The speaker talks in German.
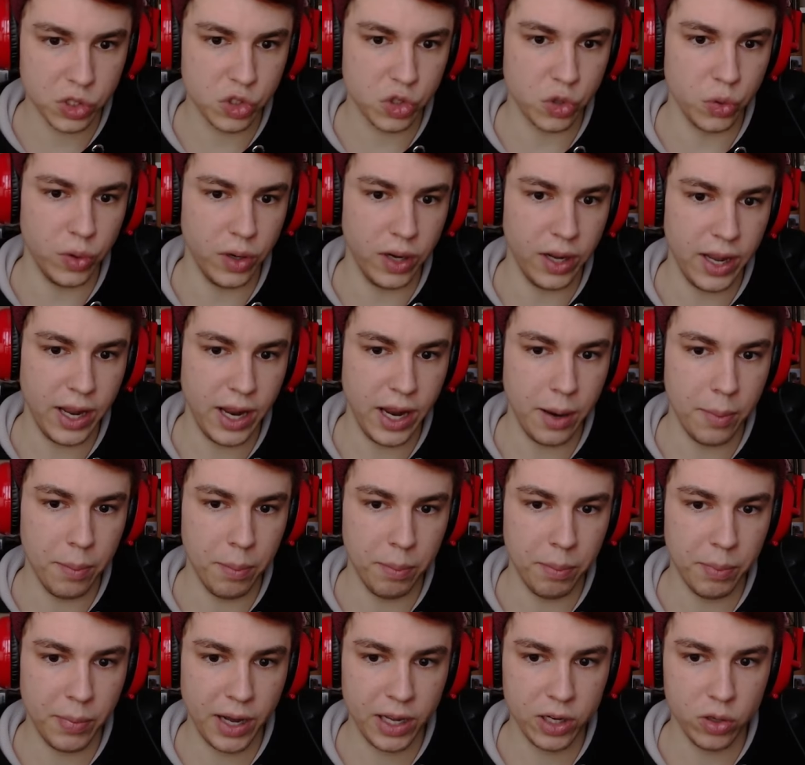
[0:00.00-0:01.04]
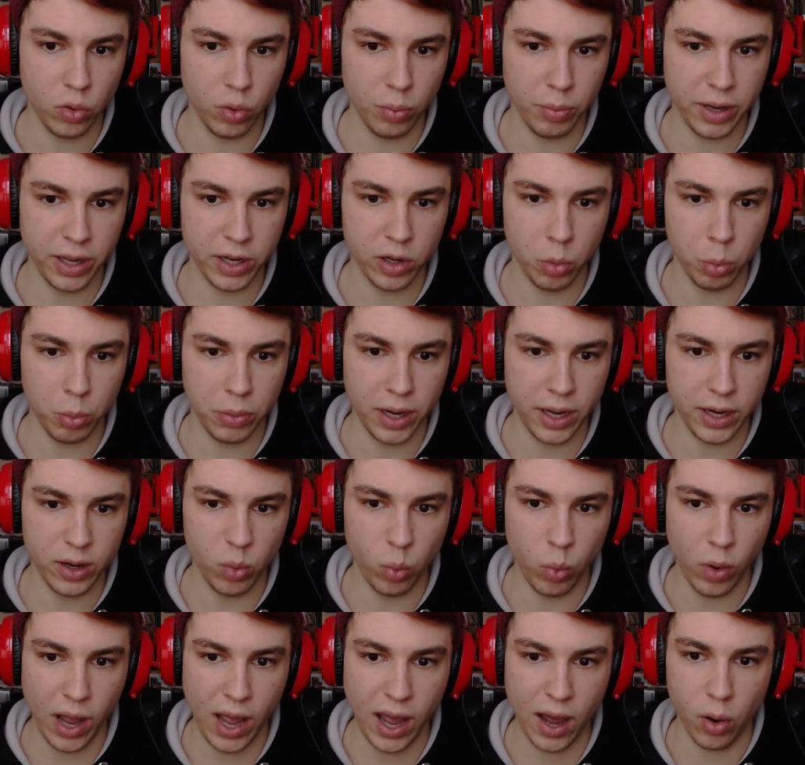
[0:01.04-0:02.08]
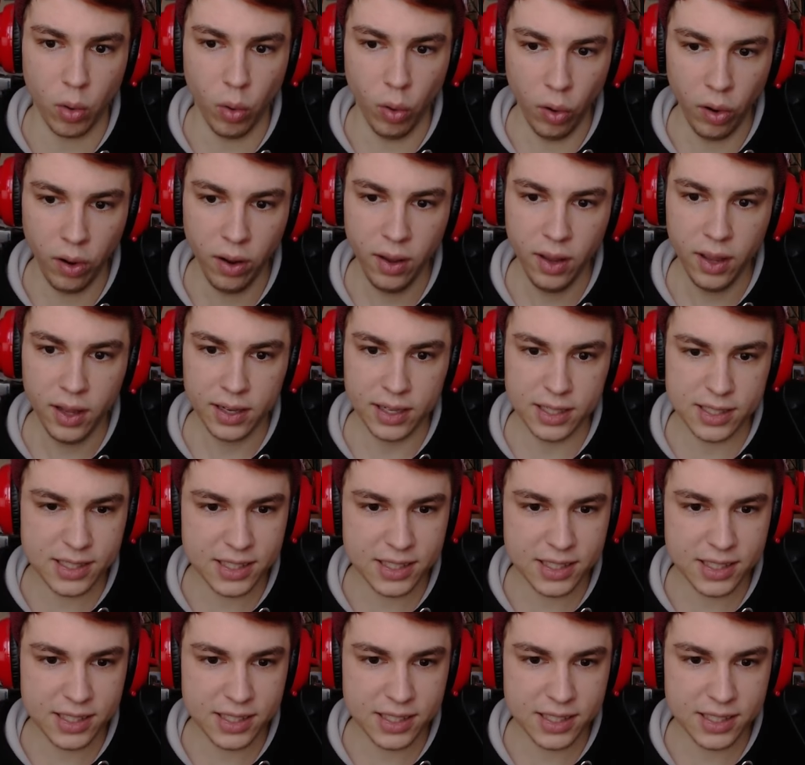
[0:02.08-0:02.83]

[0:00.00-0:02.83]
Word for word: Tür, ey. Mann, oh Mann, oh Mann. Wow. Das